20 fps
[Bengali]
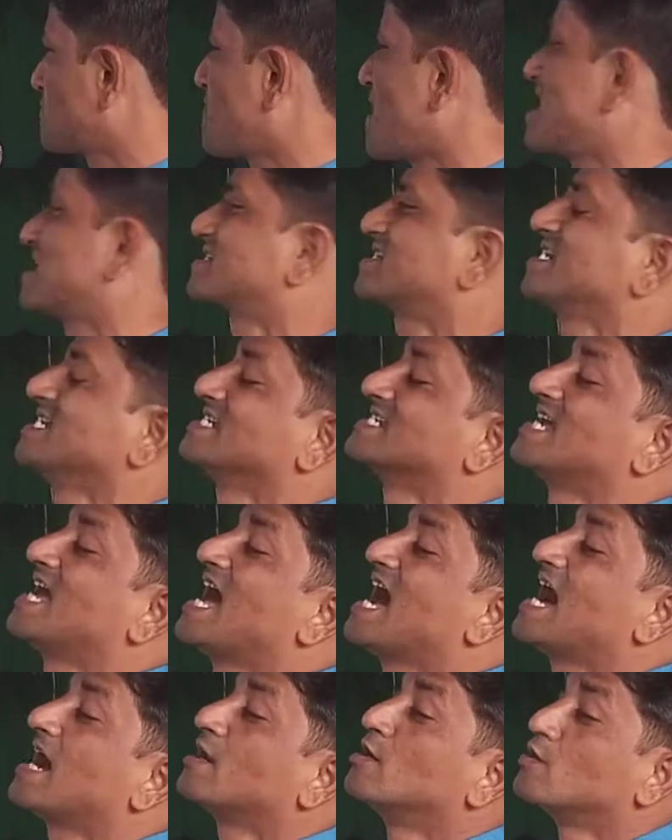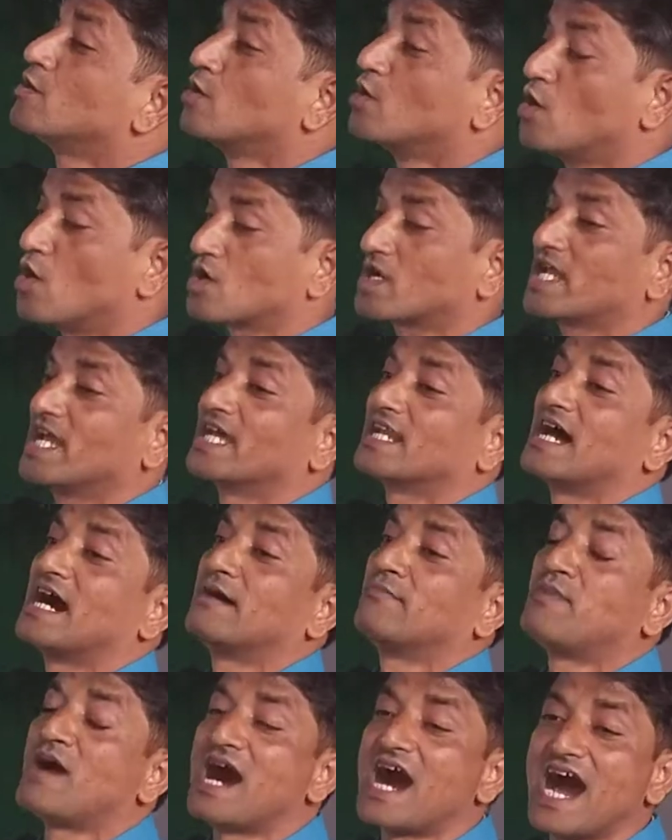পার্টির লোকেরা
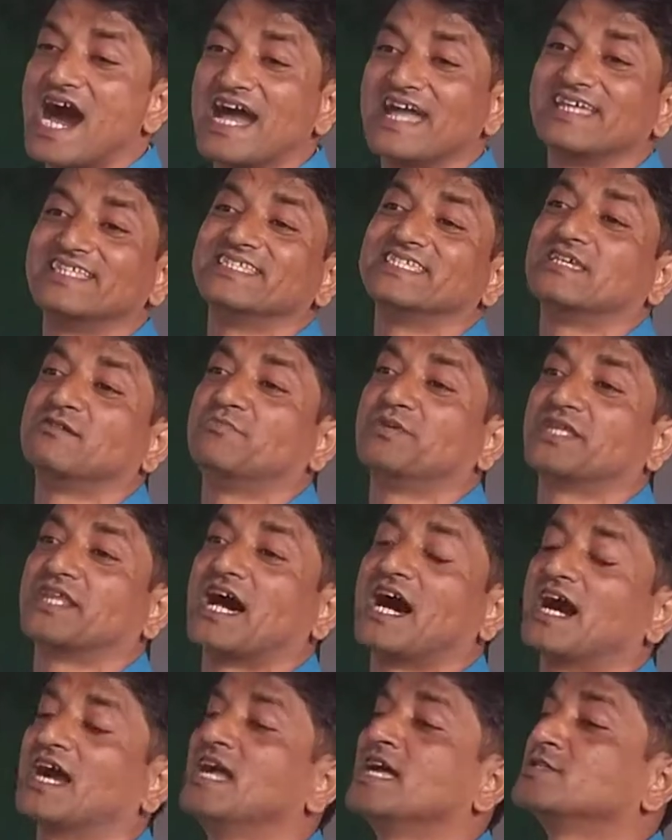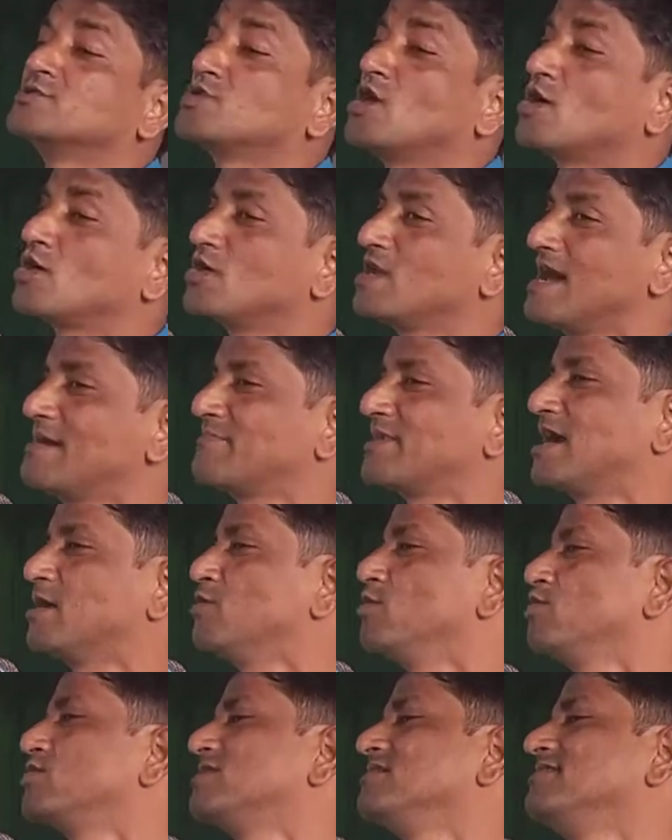বা আইনজীবীরা যখন আমরা
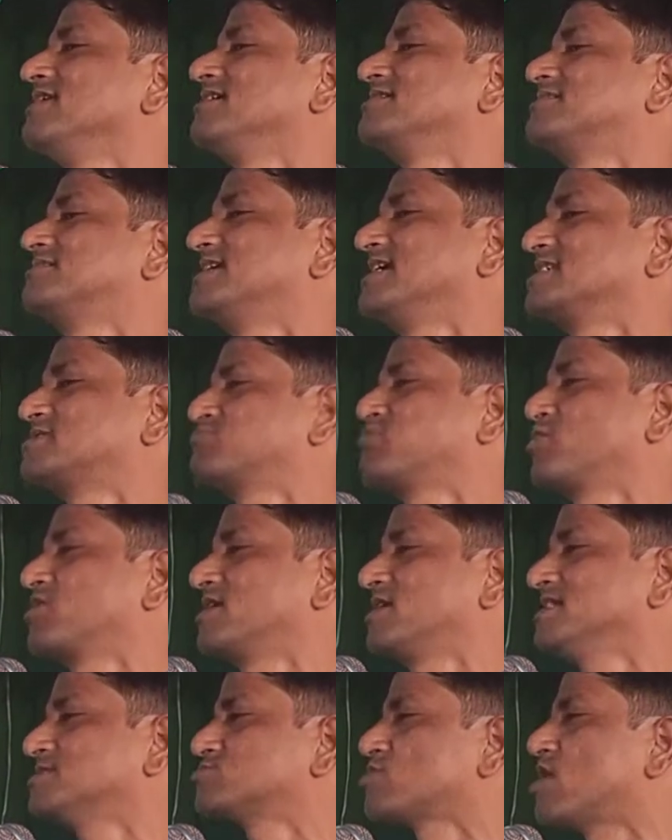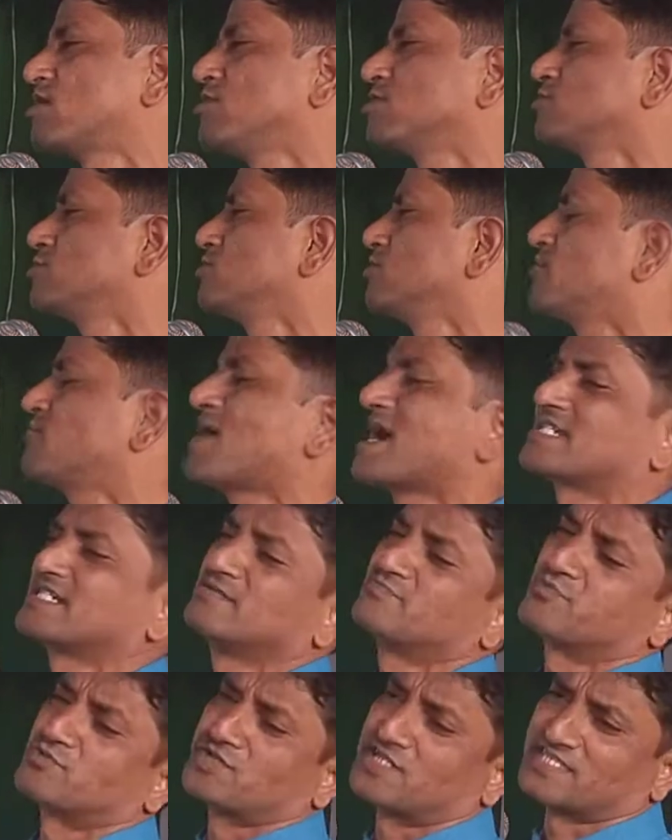উকিলের ড্রেস পরে নিই তখন কোনো পাটি
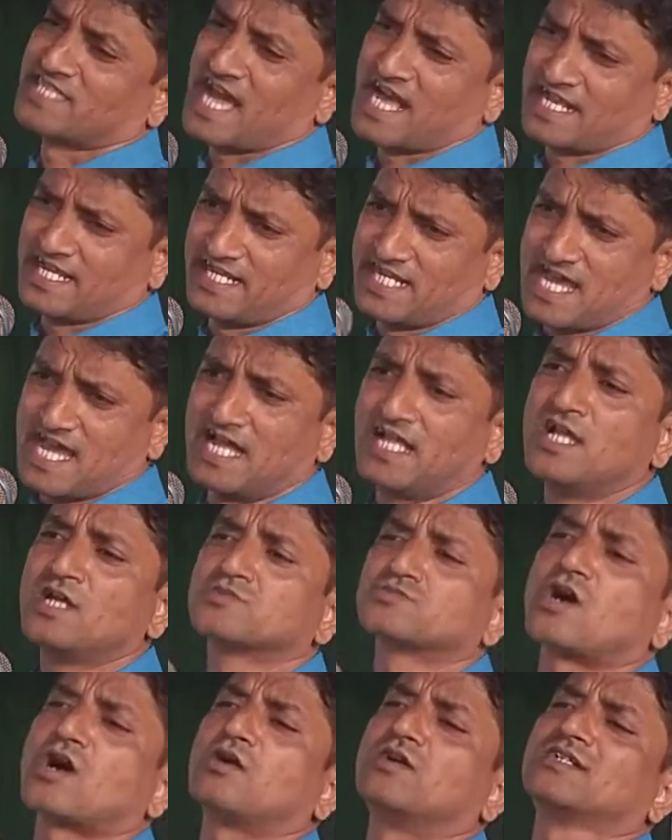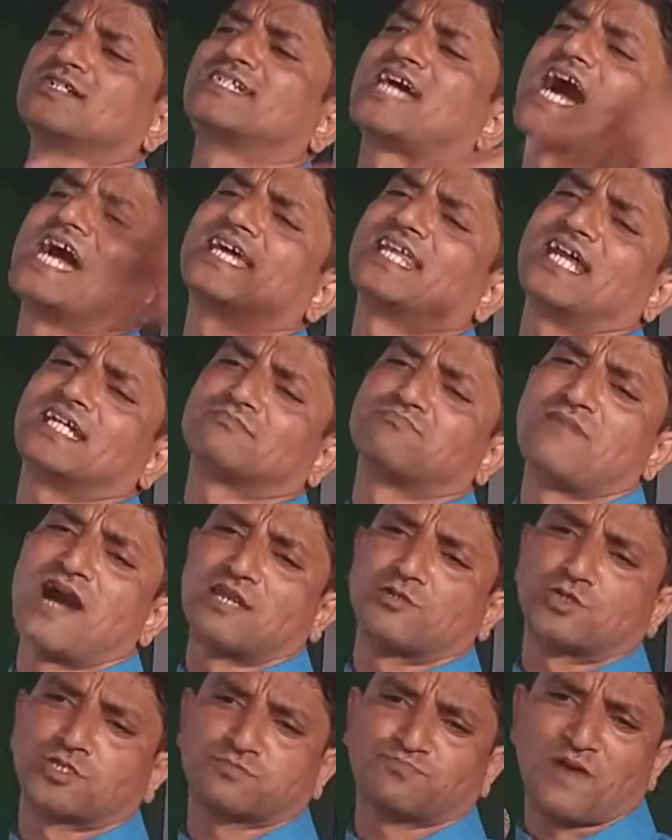পুটি থাকে না তখন ডাইরেক্ট
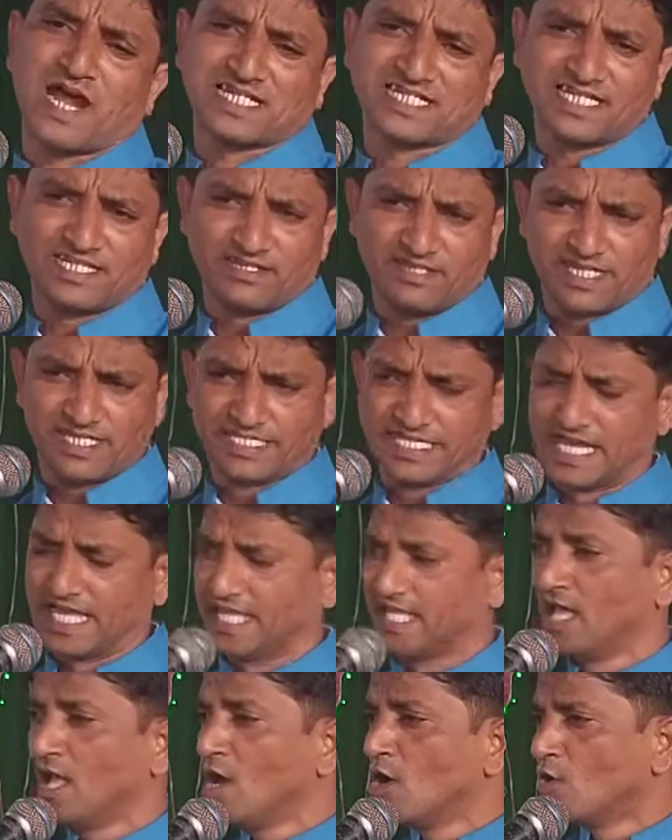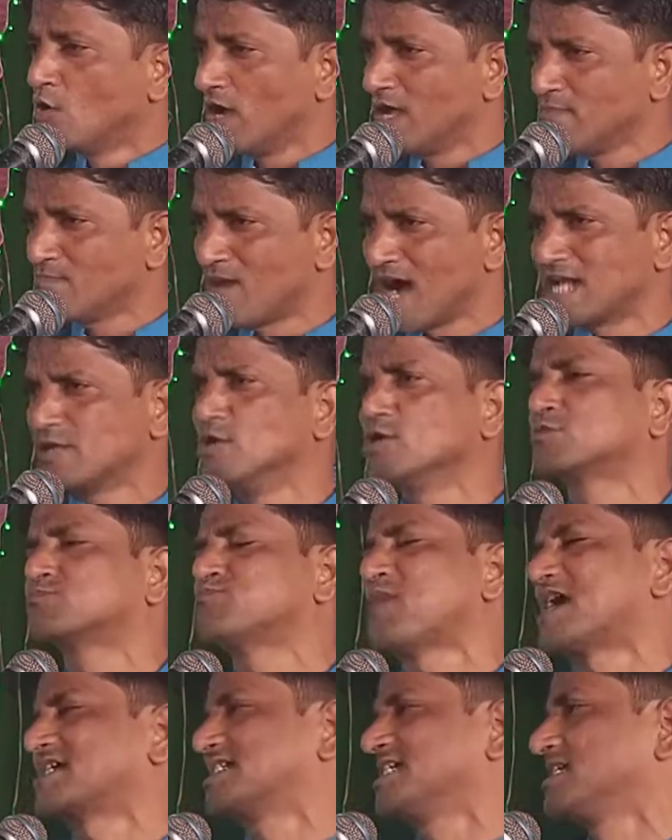মানুষ পার্টি হয়ে যায় ওই মানুষ
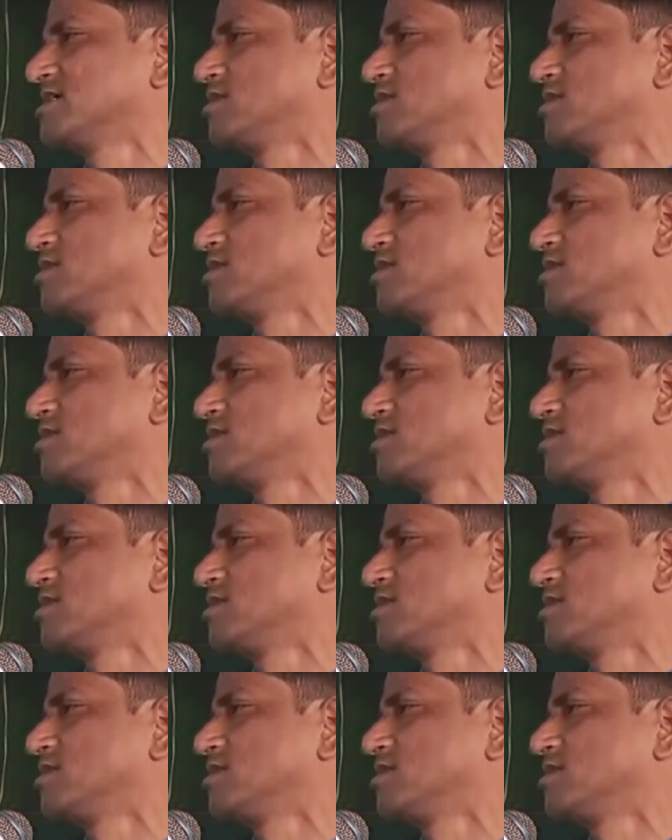পার্টির